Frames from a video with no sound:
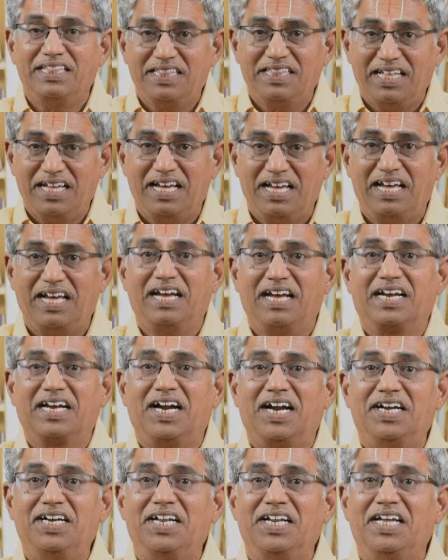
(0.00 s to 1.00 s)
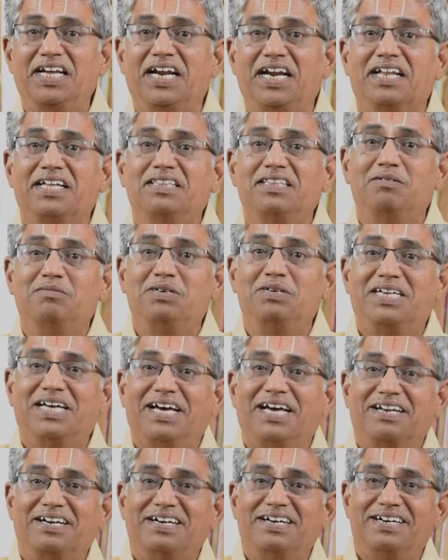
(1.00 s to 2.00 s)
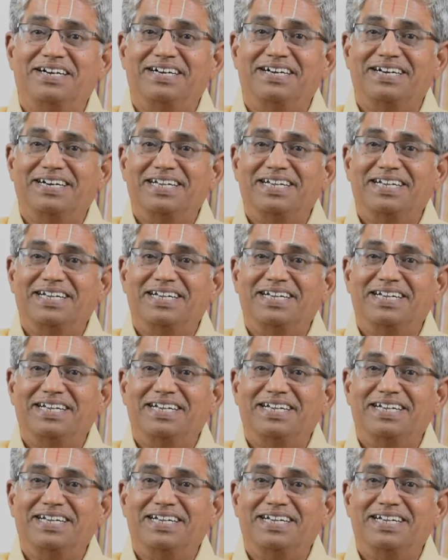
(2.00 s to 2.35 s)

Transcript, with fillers: அந்த கண்ணனை அடைந்து விட்டார்கள்